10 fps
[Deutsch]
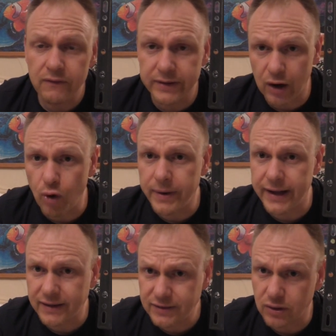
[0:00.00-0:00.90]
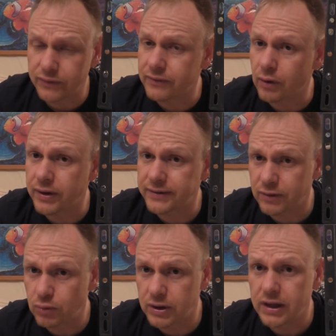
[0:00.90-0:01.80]
War ja auch mein erster, auf jeden Fall auch eine
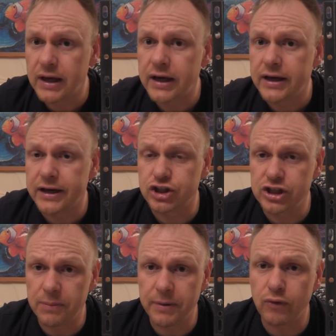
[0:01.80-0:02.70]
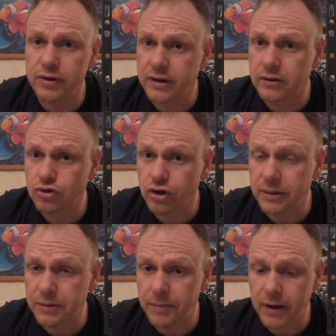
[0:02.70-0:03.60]
sehr gute Regiearbeit, wo hier
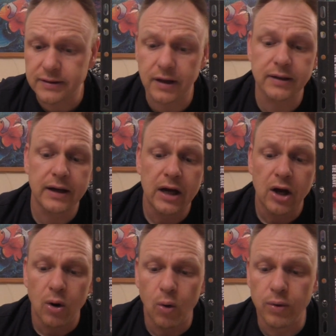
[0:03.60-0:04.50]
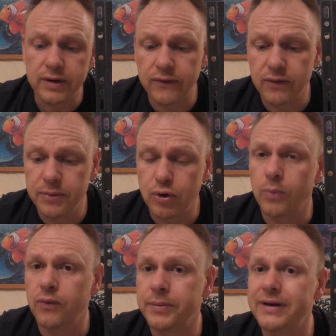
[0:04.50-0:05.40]
Johnny Depp gemacht hat. Und der Film
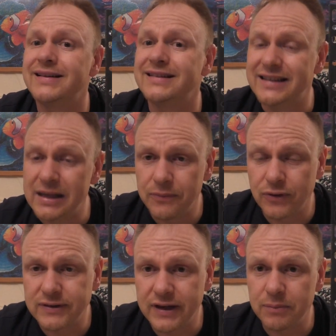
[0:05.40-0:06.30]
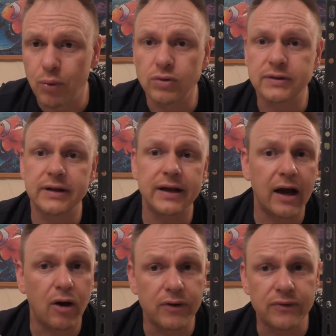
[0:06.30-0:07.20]
bekommt von mir 7 von 10
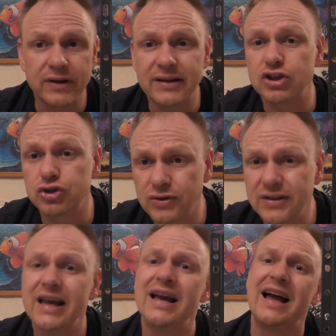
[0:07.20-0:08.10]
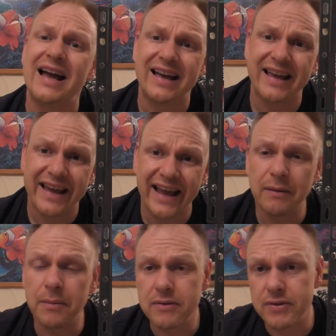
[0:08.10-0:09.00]
Punkte. Auf jeden Fall der Schluss. Hätte
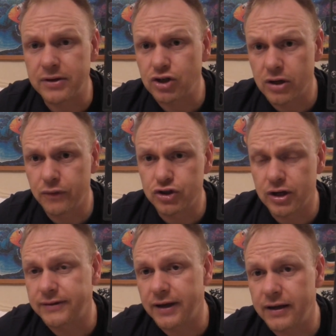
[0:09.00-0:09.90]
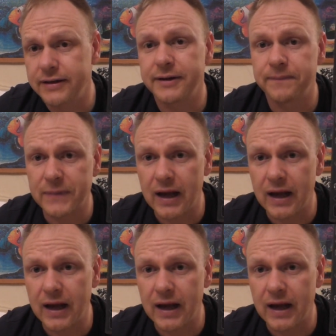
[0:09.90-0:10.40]
ich mir ein bisschen was anderes gewünscht, ganz ehrlich.